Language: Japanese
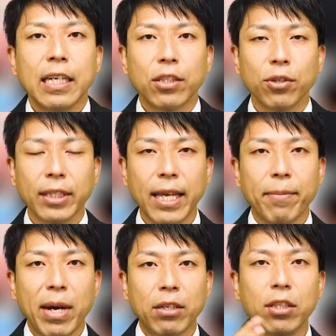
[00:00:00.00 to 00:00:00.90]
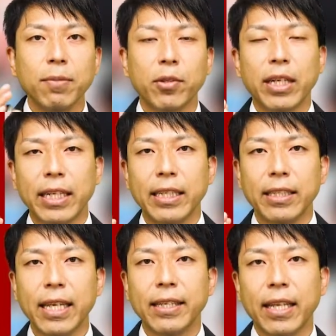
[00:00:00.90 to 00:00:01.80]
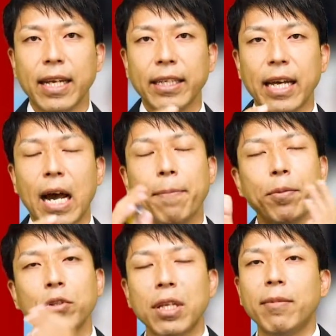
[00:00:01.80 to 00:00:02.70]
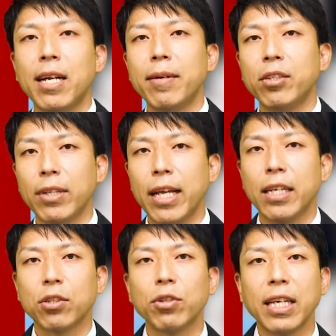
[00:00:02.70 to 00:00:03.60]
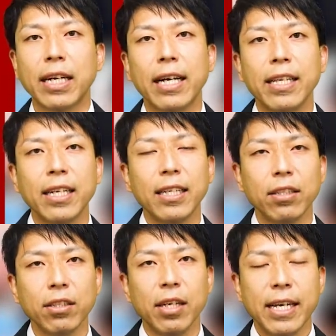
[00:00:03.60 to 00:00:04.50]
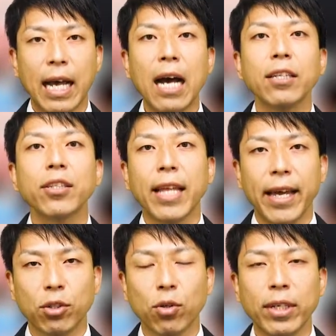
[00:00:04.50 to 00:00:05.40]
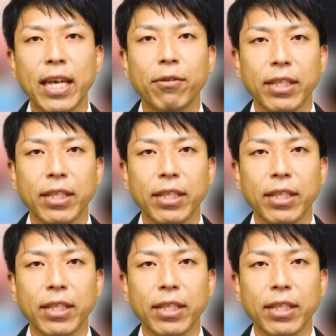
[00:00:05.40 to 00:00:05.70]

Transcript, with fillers: そして、グループの中でですね、出た意見発表してもらいますよね。そうしたら必ず拍手でその意見